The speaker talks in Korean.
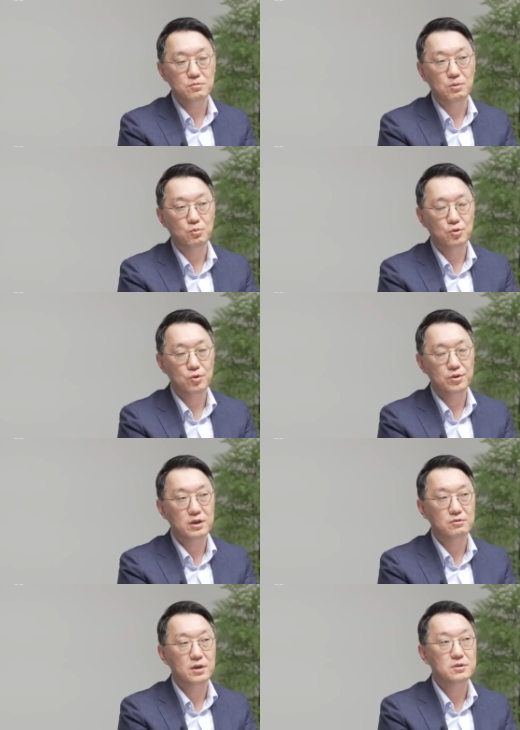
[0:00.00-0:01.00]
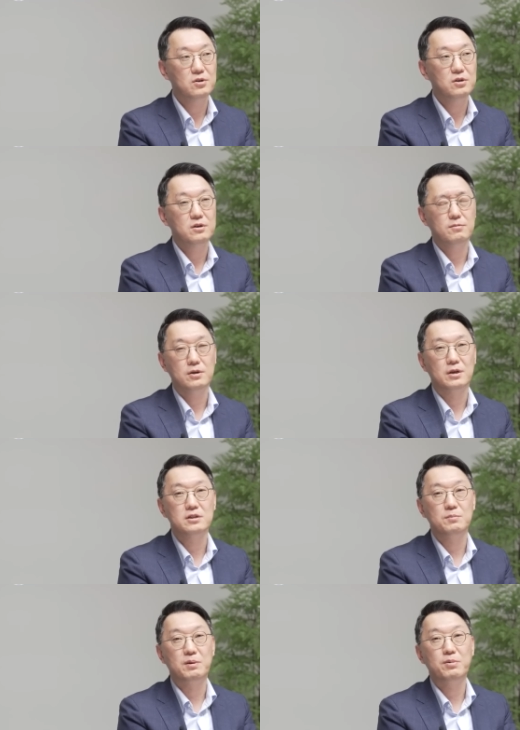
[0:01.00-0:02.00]
좀 못 오른다고 해서 네. 막
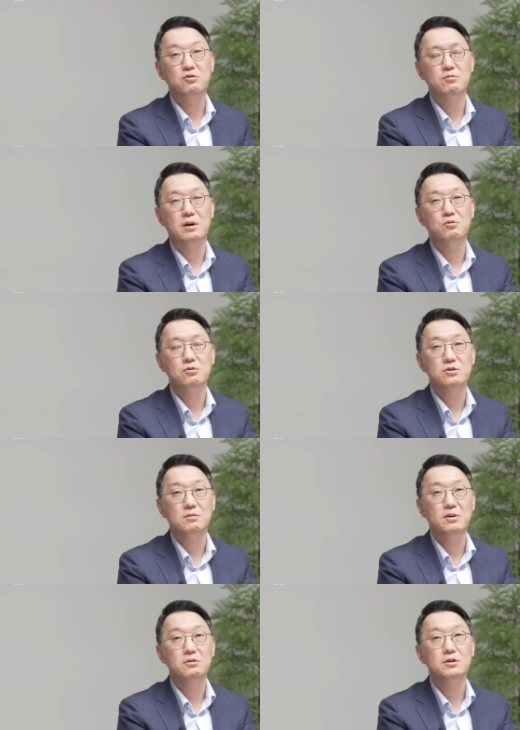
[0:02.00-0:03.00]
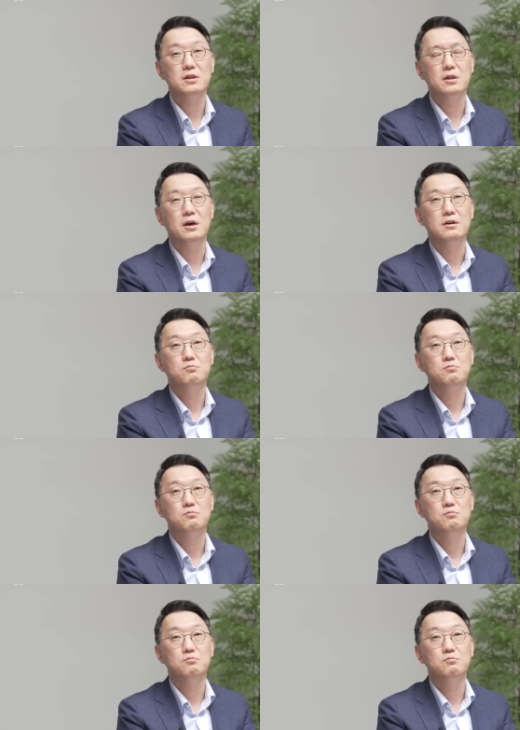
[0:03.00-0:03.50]
굉장히 비판도 많고 선반영했다.